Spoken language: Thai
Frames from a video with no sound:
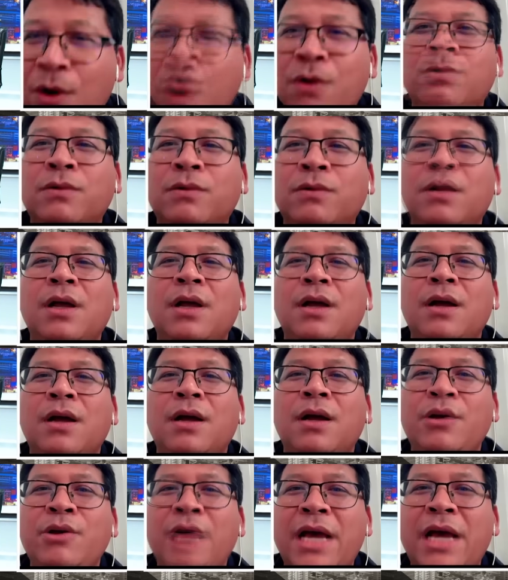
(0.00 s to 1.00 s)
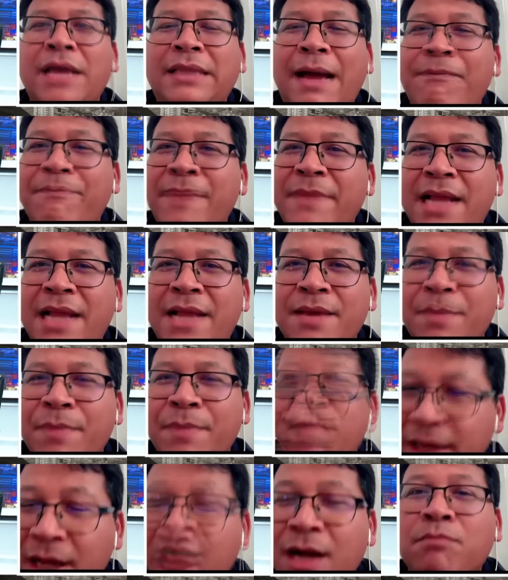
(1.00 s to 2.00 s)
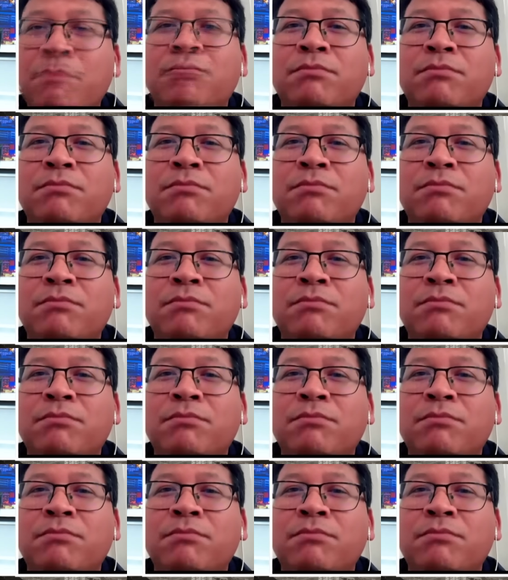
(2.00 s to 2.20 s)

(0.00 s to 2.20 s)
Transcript: แล้วยังทำหน้าที่เหมือนเดิมนะ